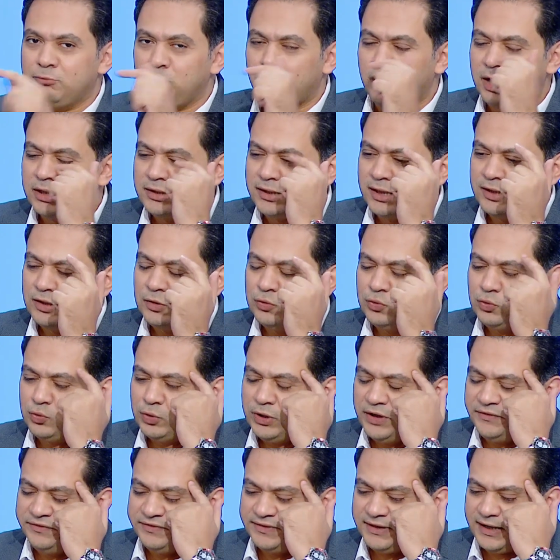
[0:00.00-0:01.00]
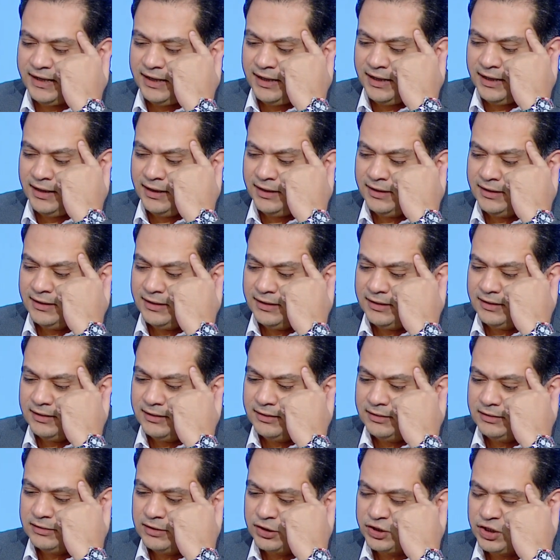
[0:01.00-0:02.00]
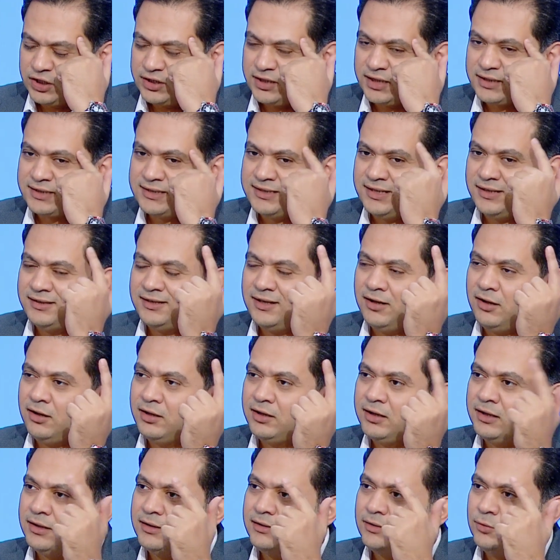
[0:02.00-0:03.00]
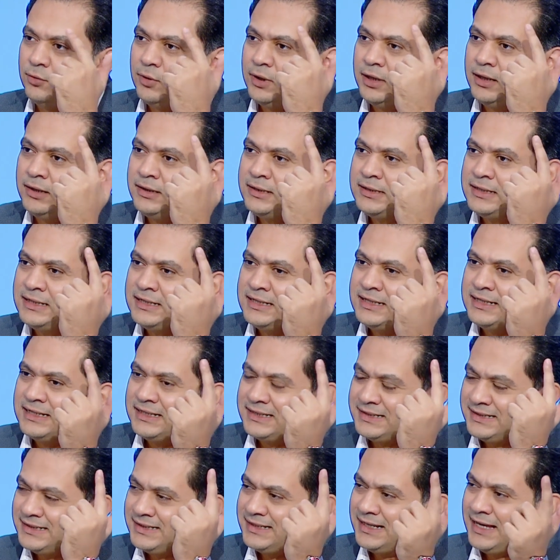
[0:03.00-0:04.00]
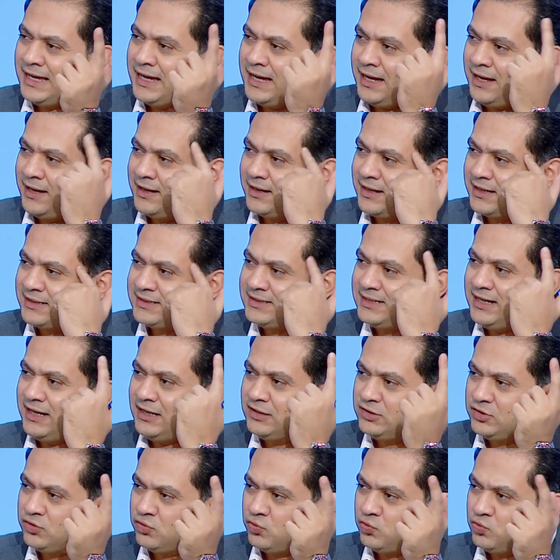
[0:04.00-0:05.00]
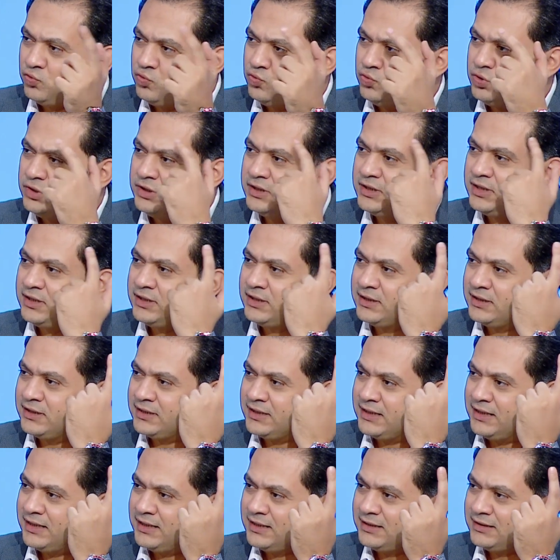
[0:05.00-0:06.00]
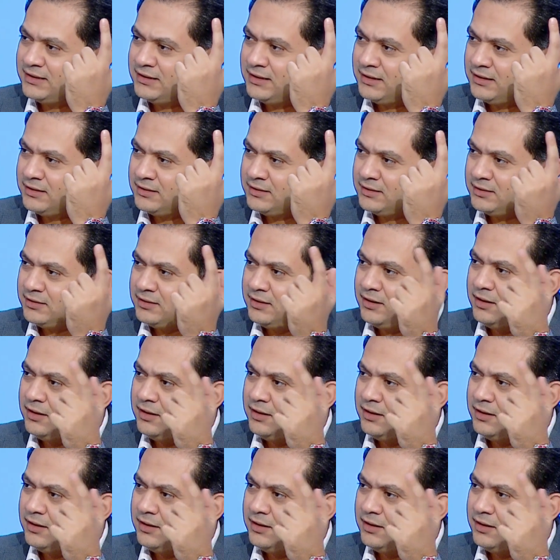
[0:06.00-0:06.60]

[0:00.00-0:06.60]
مخطط له انه يفتح آه، نشاط اقتصادي اخر اللي هو السياحه كسياحه يخوت آه، ك مدينه